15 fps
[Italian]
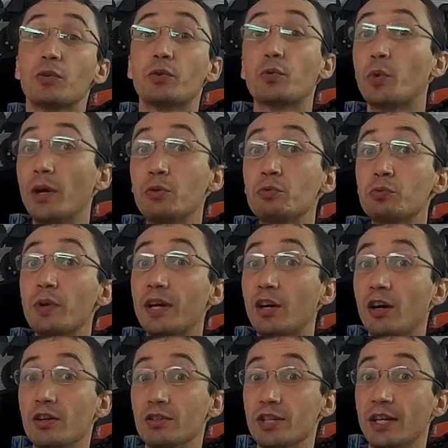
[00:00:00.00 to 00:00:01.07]
Qualunque
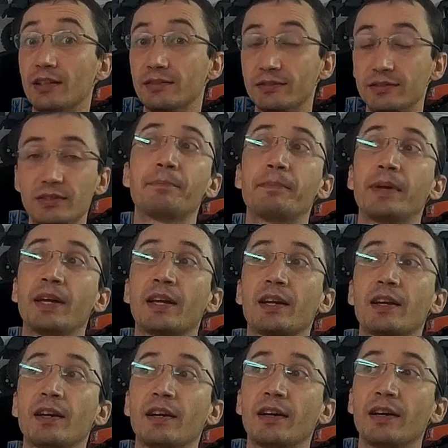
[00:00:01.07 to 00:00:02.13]
cosa,
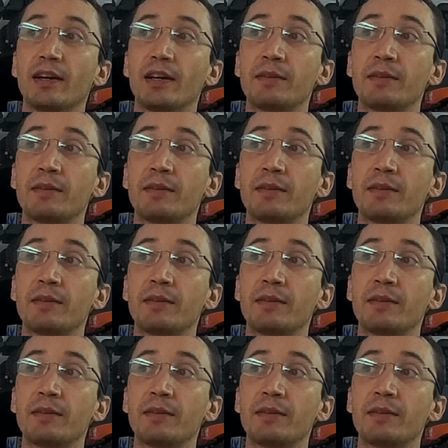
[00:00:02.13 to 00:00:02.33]
per eh,